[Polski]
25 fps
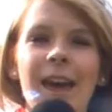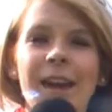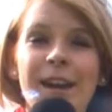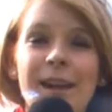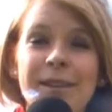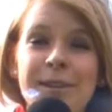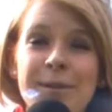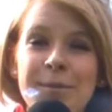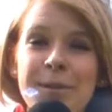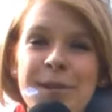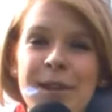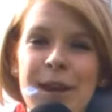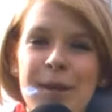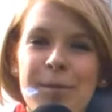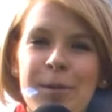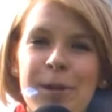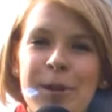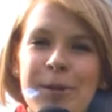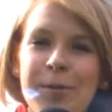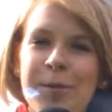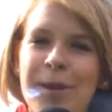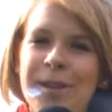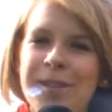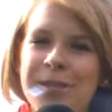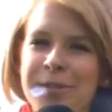Razem z
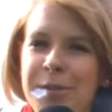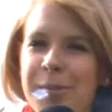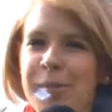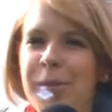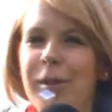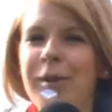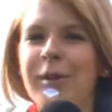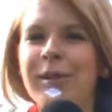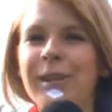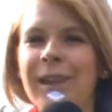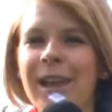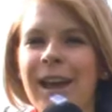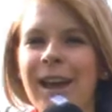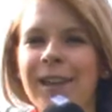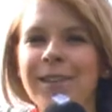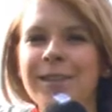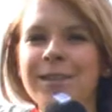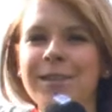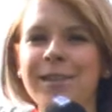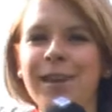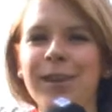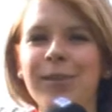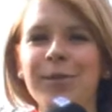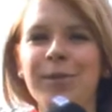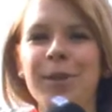kamerą Jastrzębie
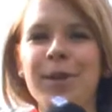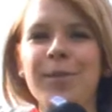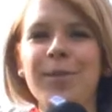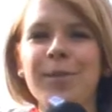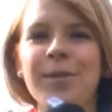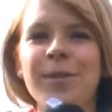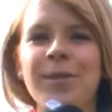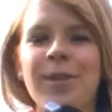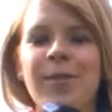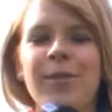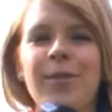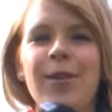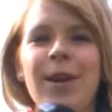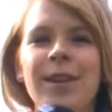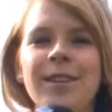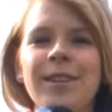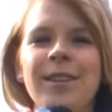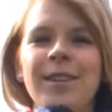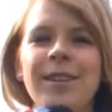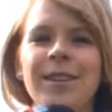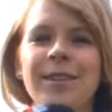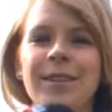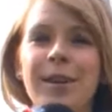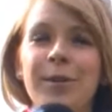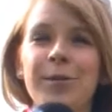Online znajdujemy się
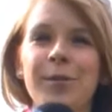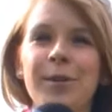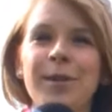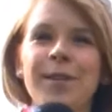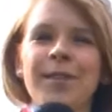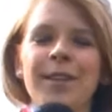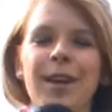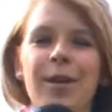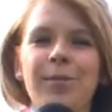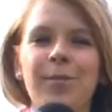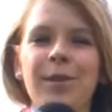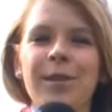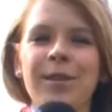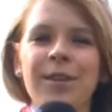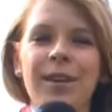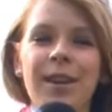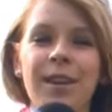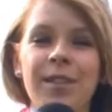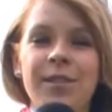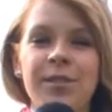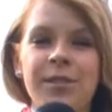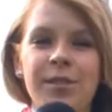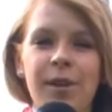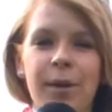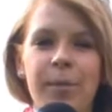właśnie za kulisami Dni
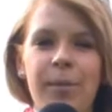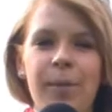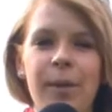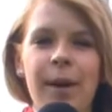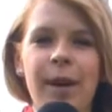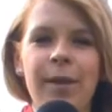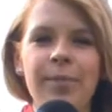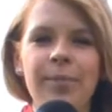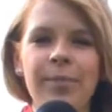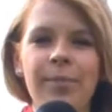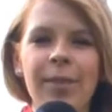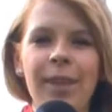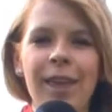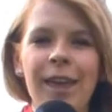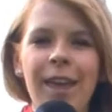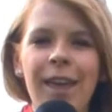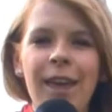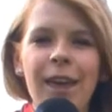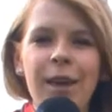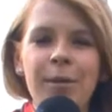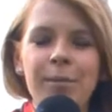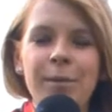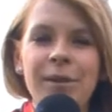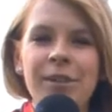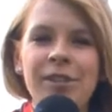Jastrzębia.
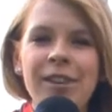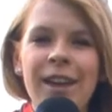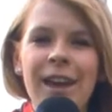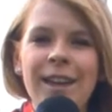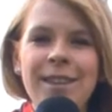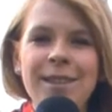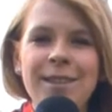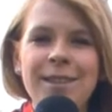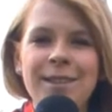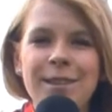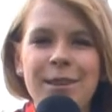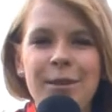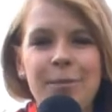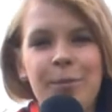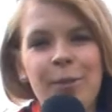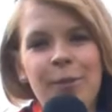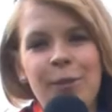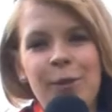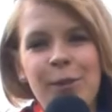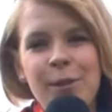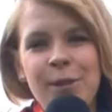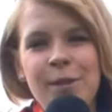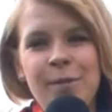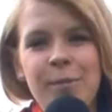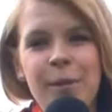Mieszkańcy
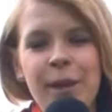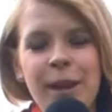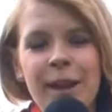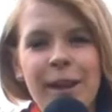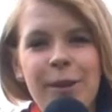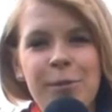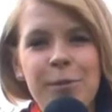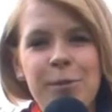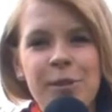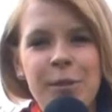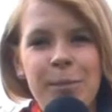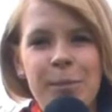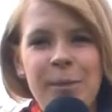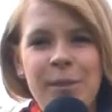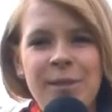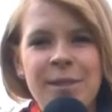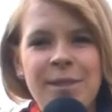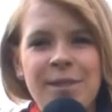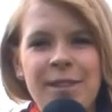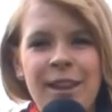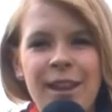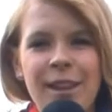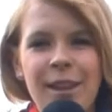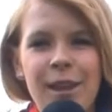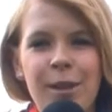powoli zbierają się pod
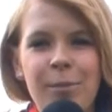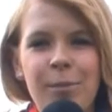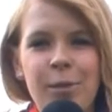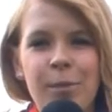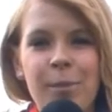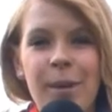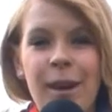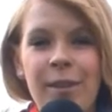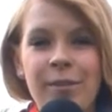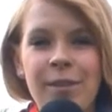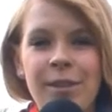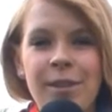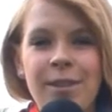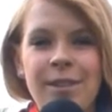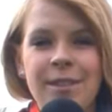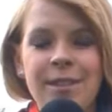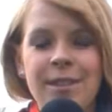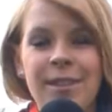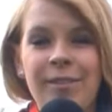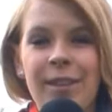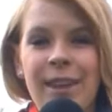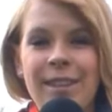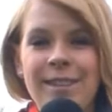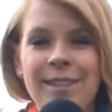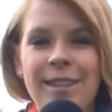scenę, by bawić
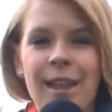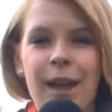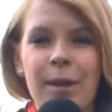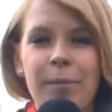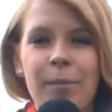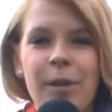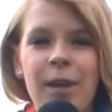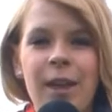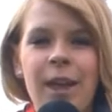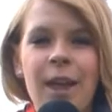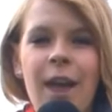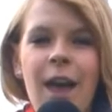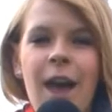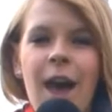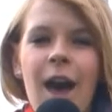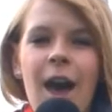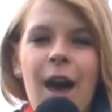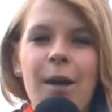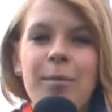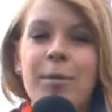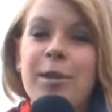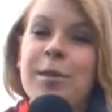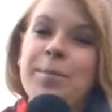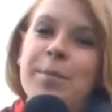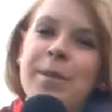z gwiazdami,
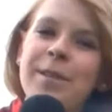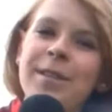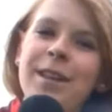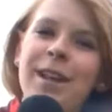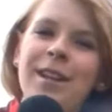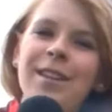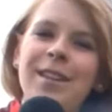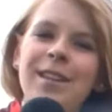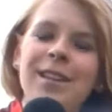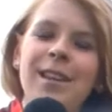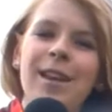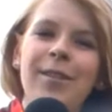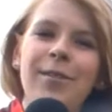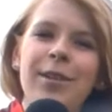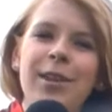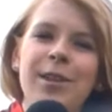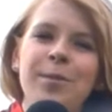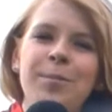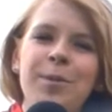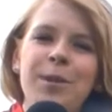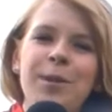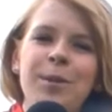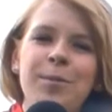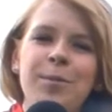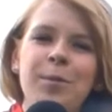a my specjalnie dla
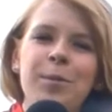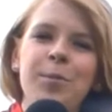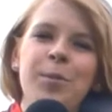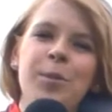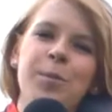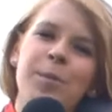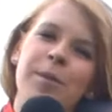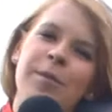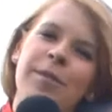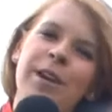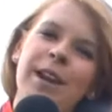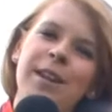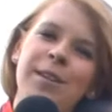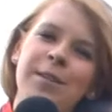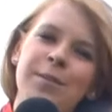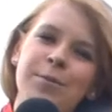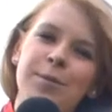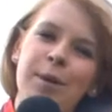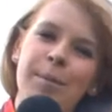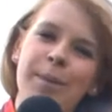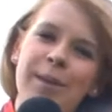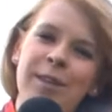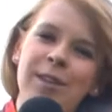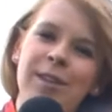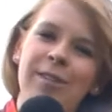Was będziemy próbowali
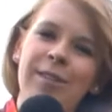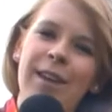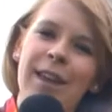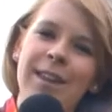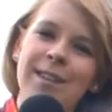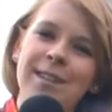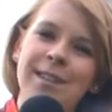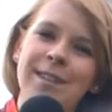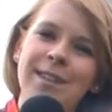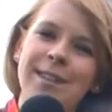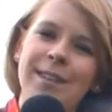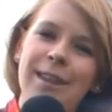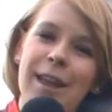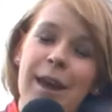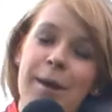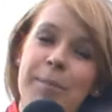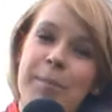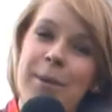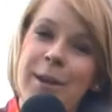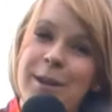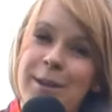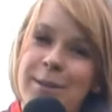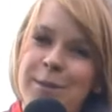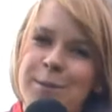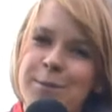złapać gwiazdy na
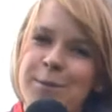parę